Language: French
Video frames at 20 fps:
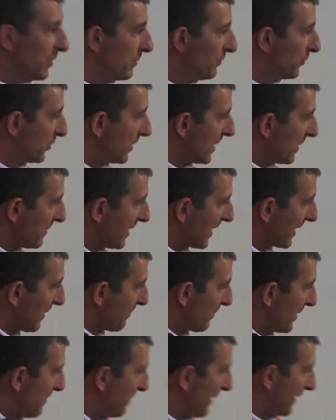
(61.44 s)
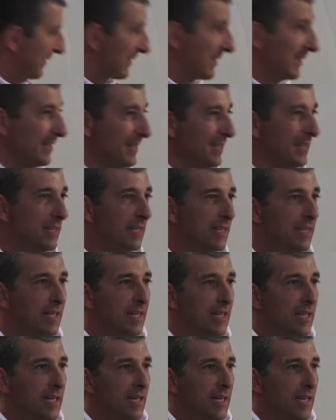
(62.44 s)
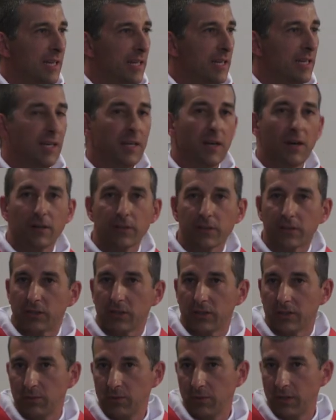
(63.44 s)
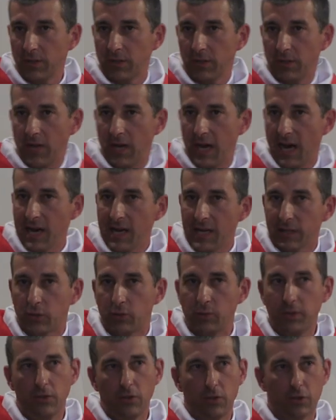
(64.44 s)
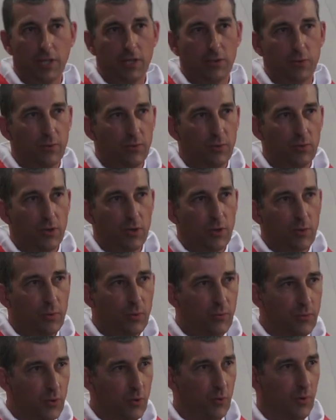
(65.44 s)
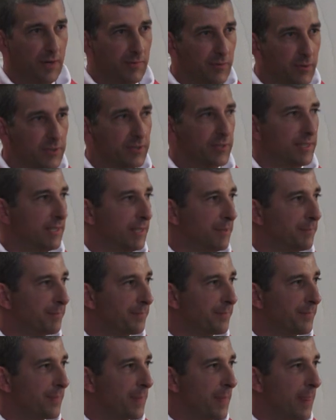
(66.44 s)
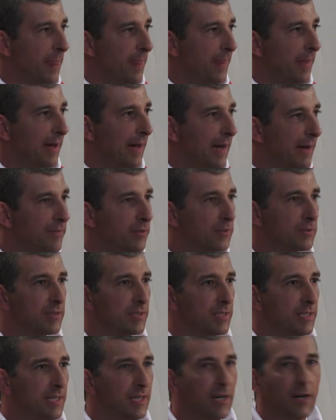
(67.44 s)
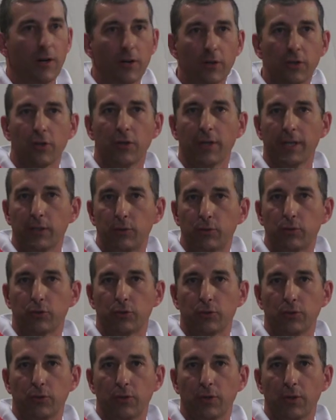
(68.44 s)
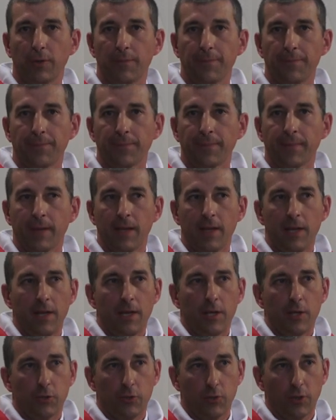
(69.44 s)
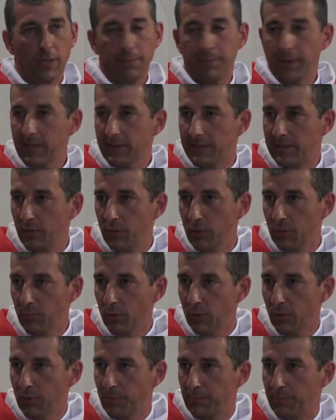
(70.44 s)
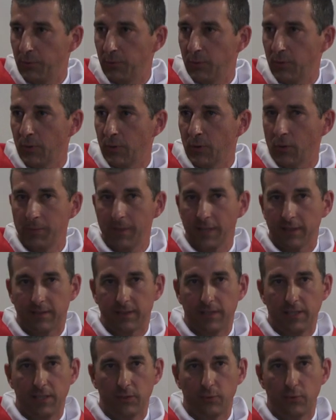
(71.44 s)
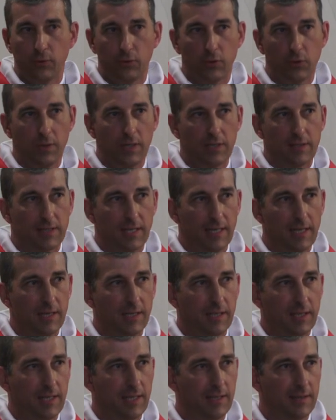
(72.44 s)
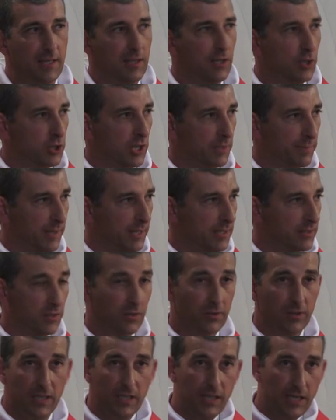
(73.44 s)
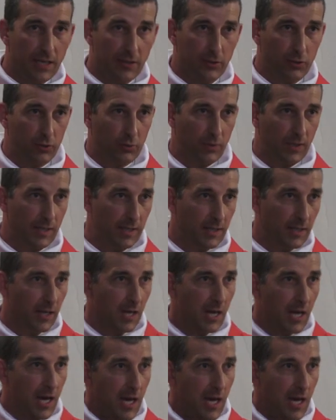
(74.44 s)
comme tu l'as bien rappelé Pascal, et ensemble, à la suite de Jésus, nous voulons avancer. Avancer encore et toujours. Je n'aurai pas assez de mots pour remercier tous ceux et celles qui étaient déjà présents hier soir.